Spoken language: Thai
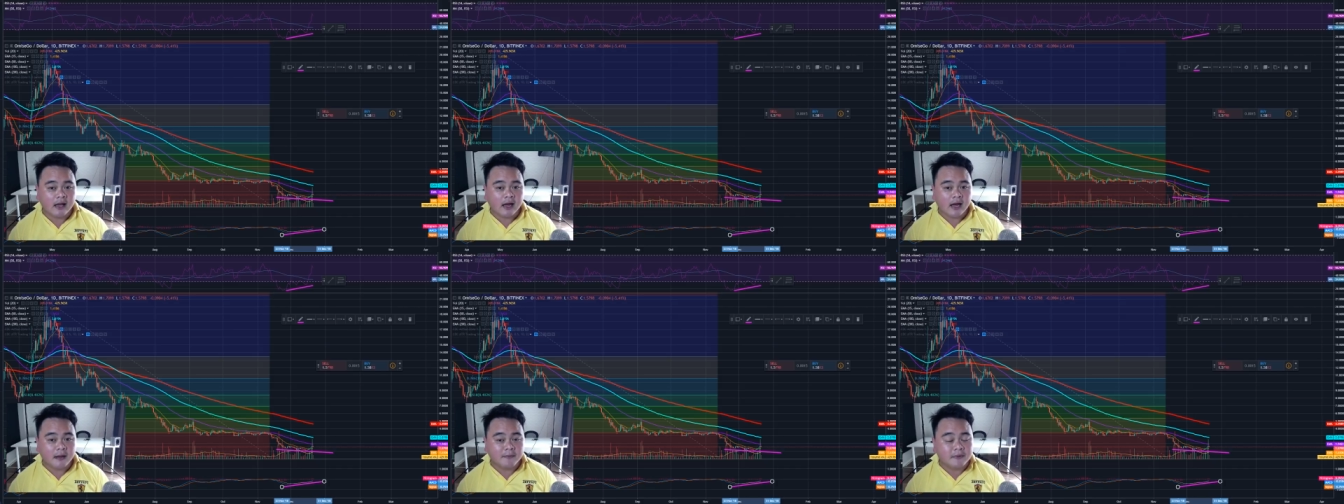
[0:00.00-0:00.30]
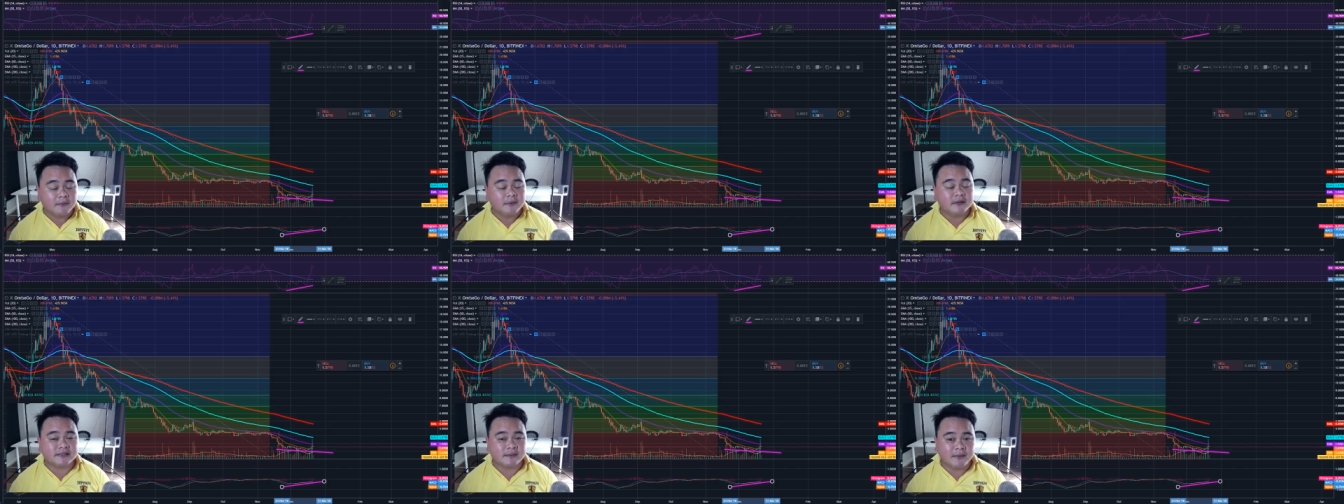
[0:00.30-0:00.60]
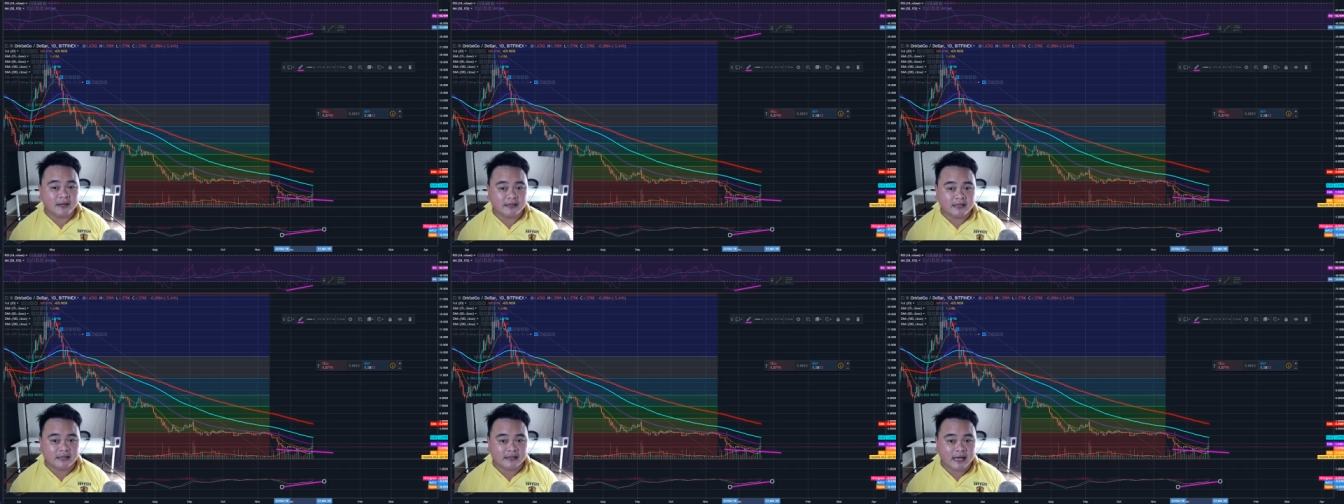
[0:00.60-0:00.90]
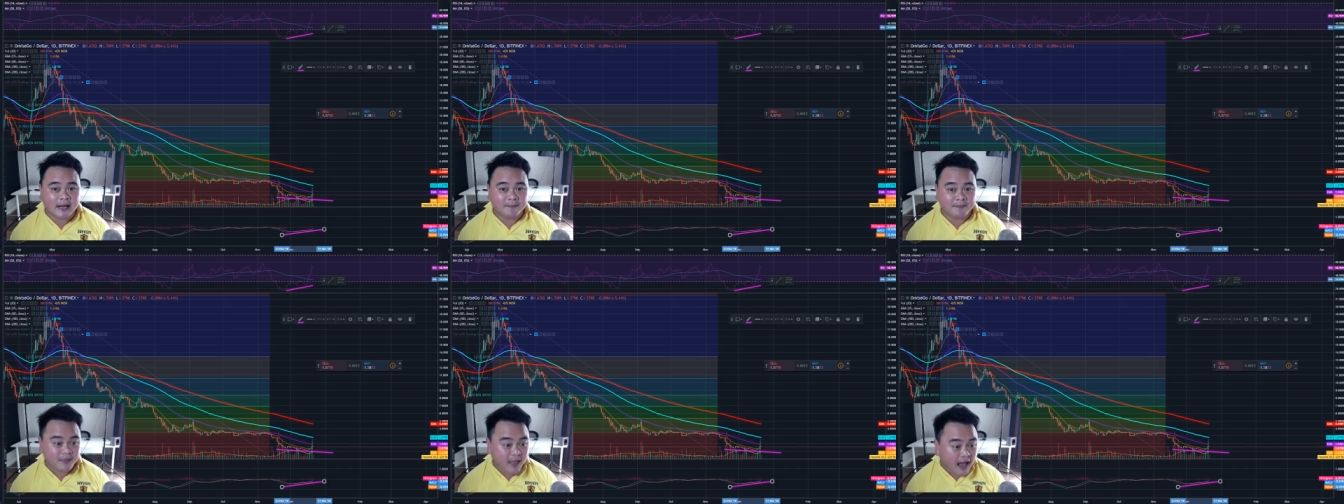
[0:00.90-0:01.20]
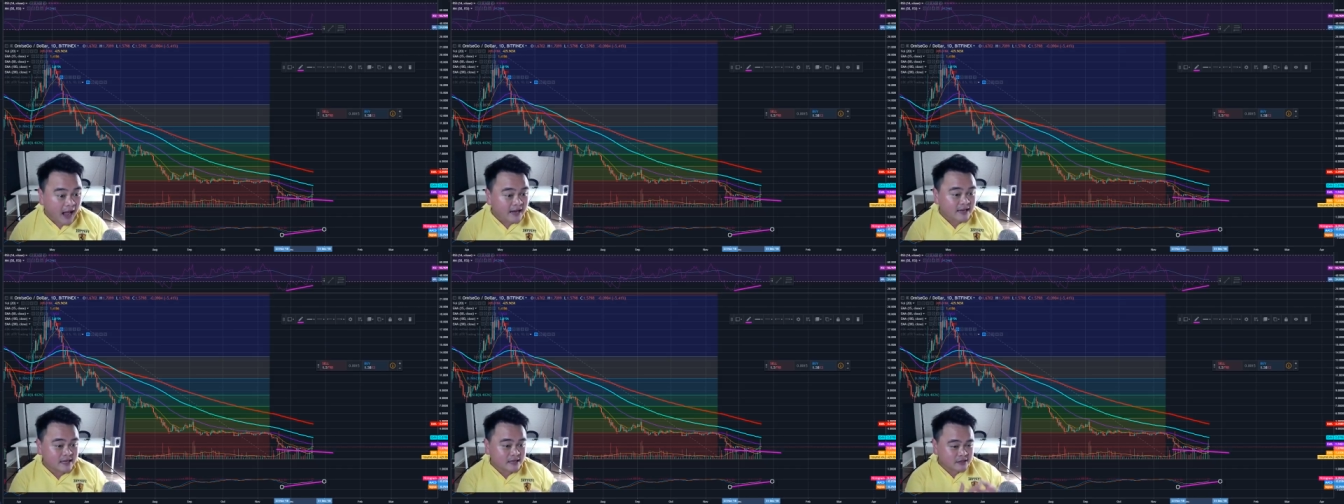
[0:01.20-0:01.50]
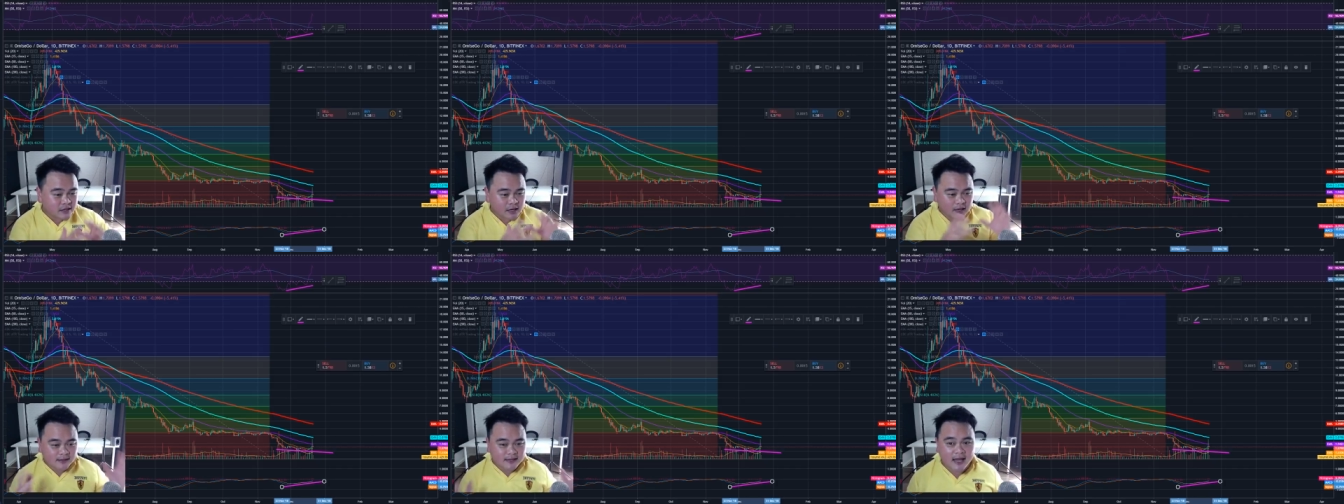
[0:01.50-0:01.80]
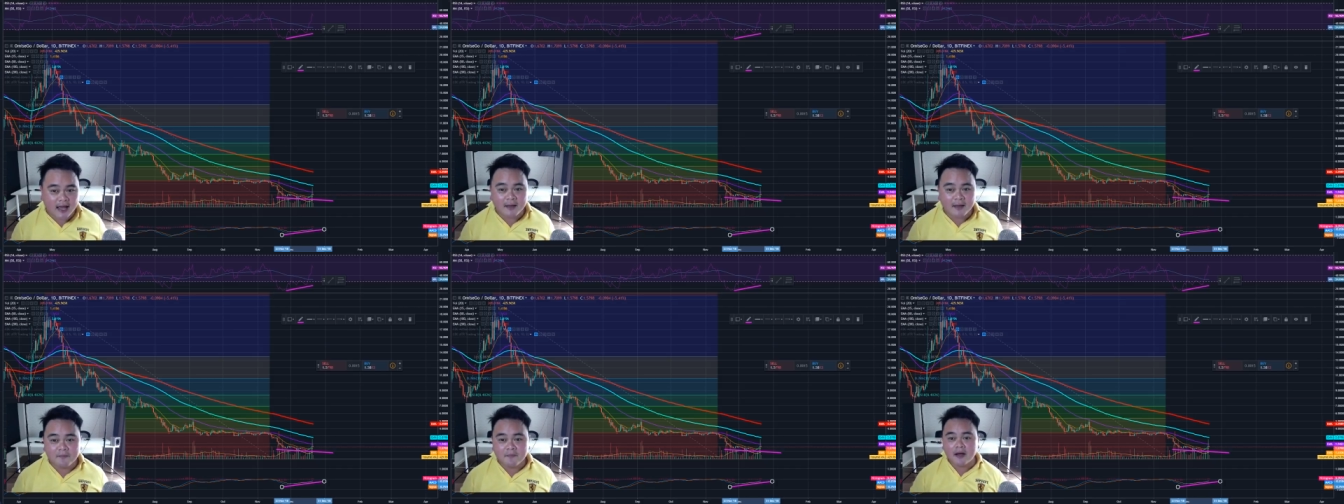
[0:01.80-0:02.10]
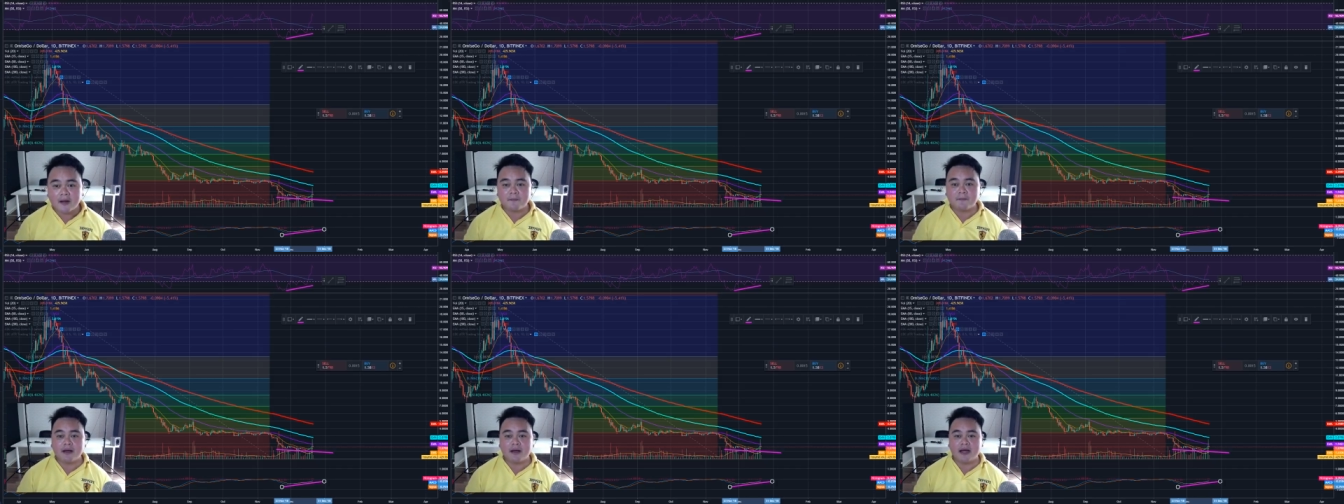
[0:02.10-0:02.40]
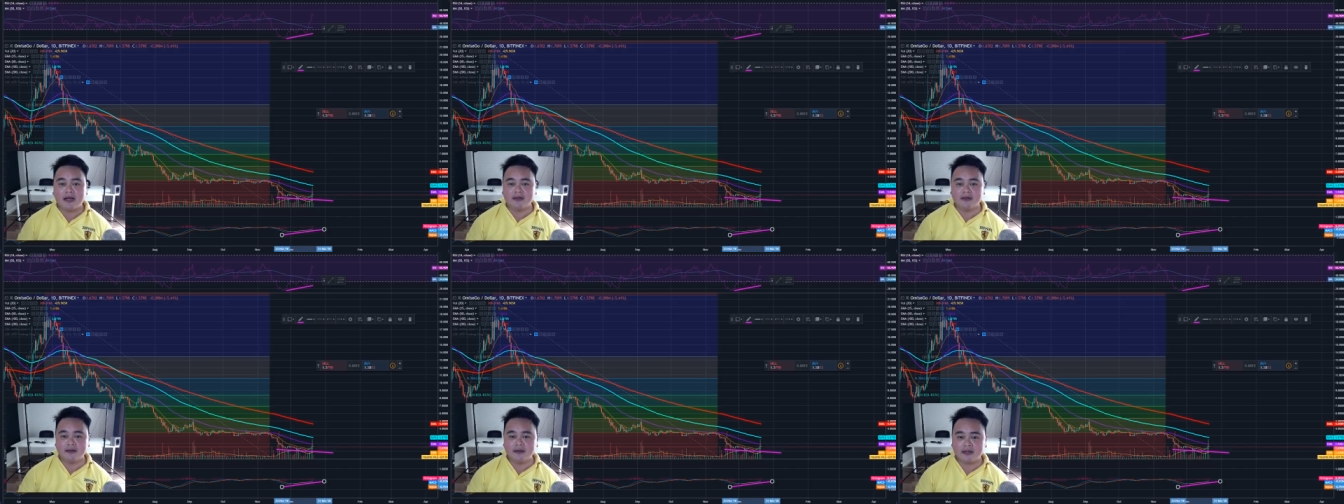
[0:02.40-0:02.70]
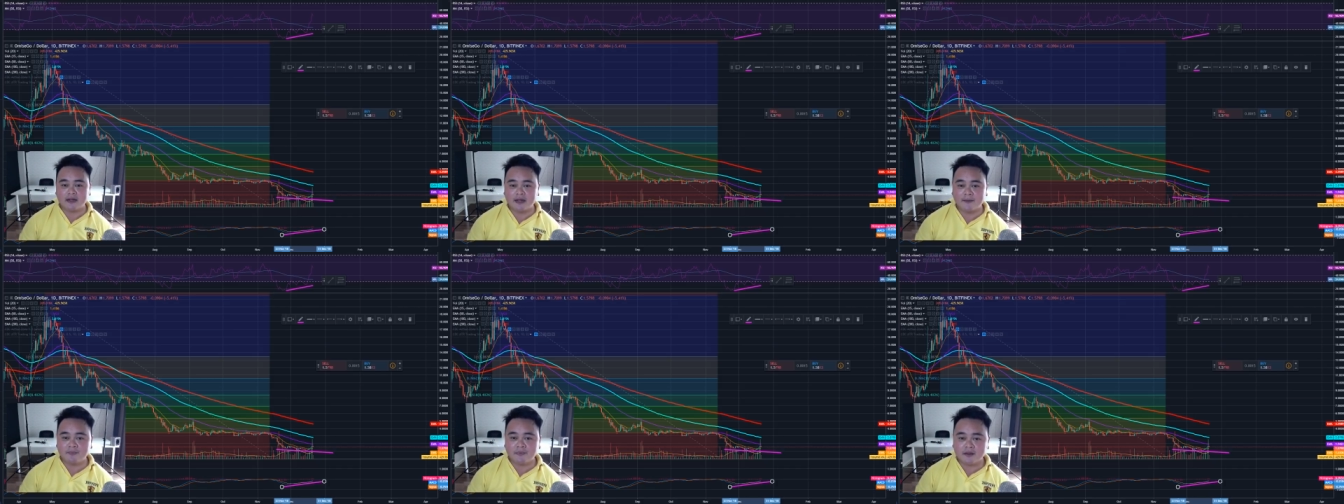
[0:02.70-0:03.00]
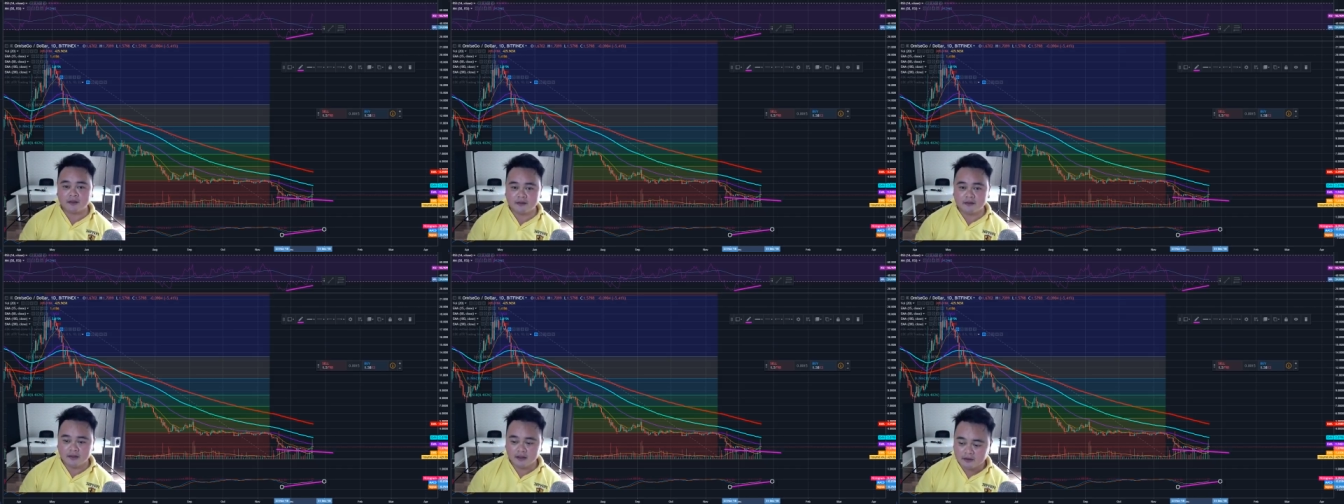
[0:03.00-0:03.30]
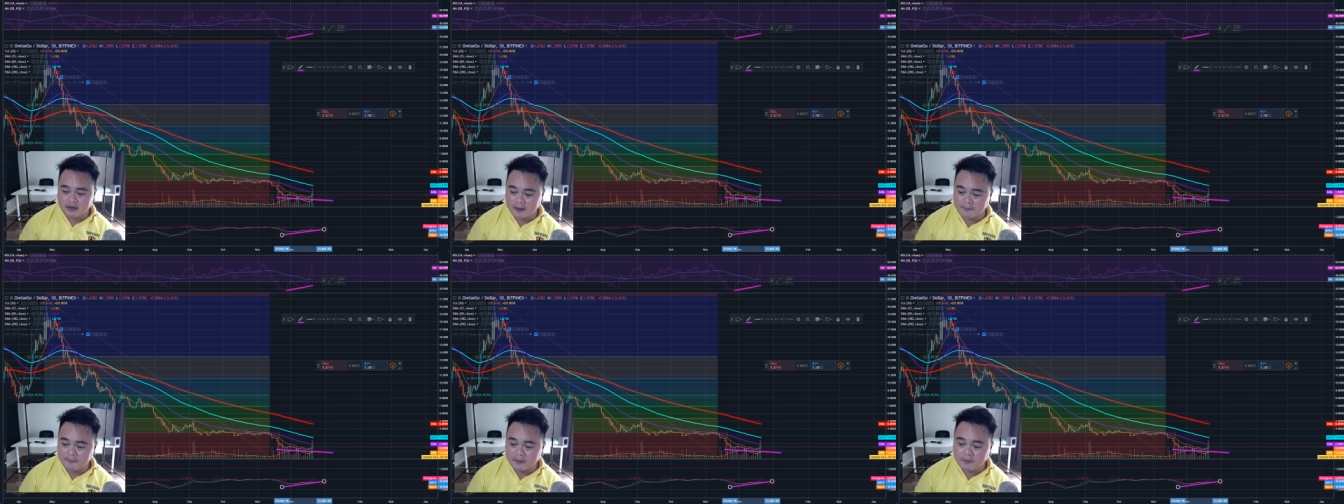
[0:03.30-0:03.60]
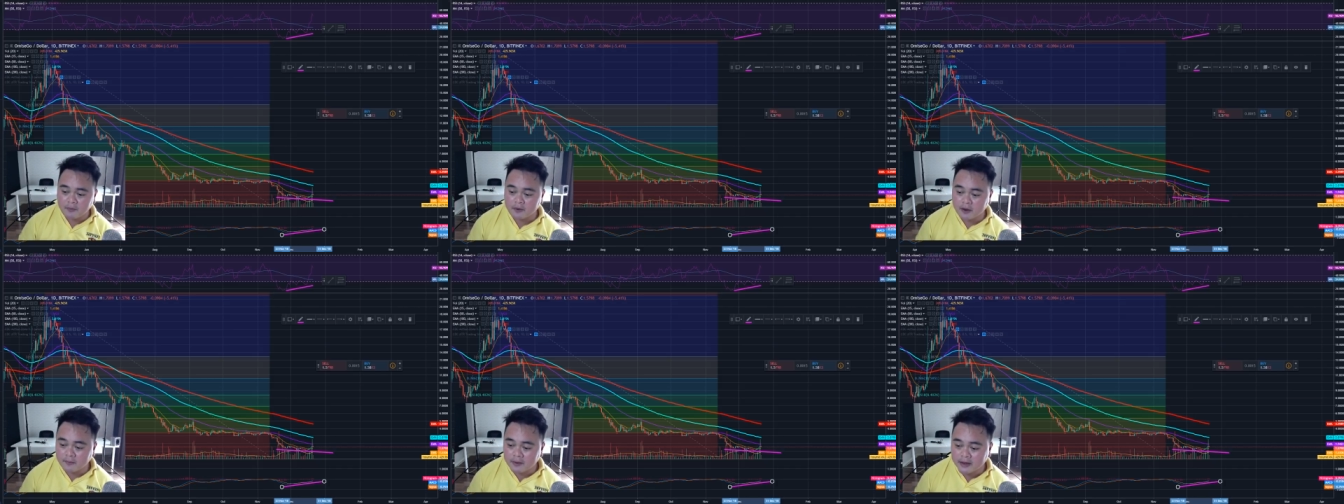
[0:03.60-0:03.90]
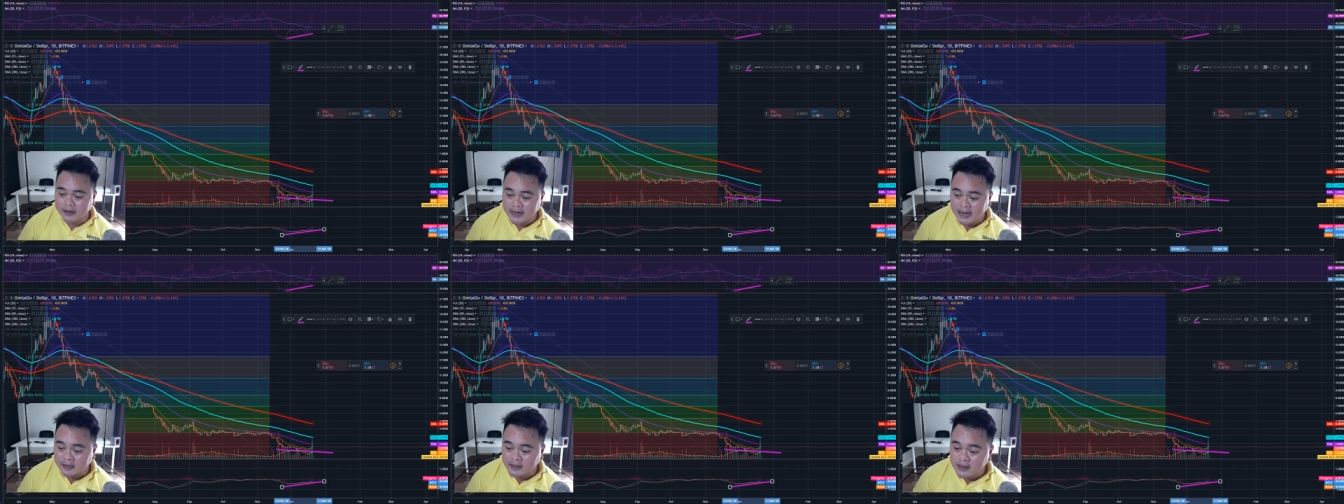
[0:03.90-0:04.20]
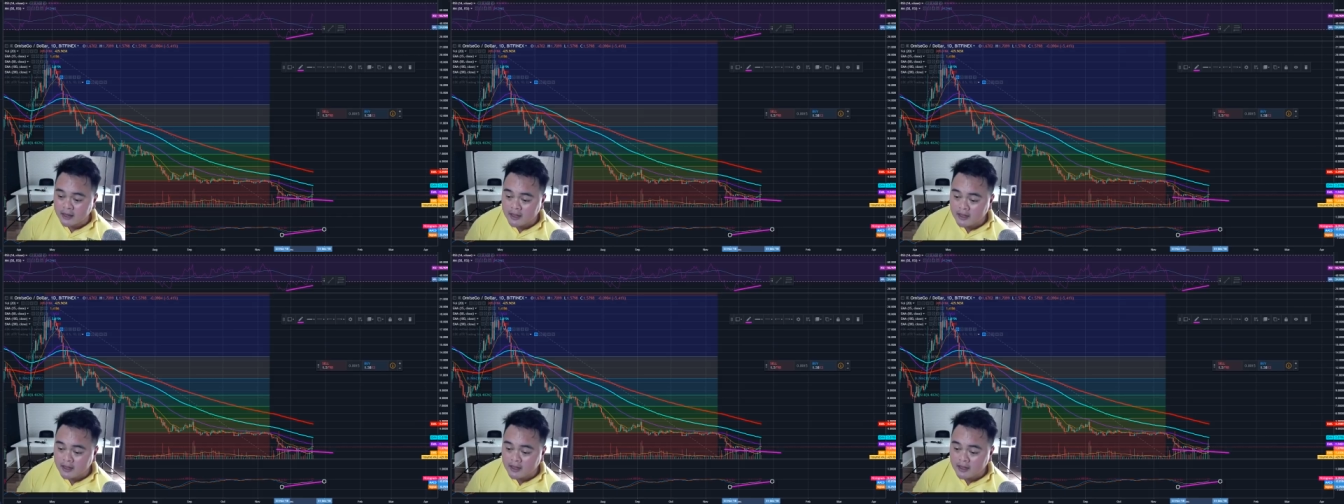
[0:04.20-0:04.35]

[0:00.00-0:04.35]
ให้เพื่อนๆสามารถติดตามได้อีกเยอะแยะมากมายเลยนะครับเดี๋ยวกลับมาพบกับรายการ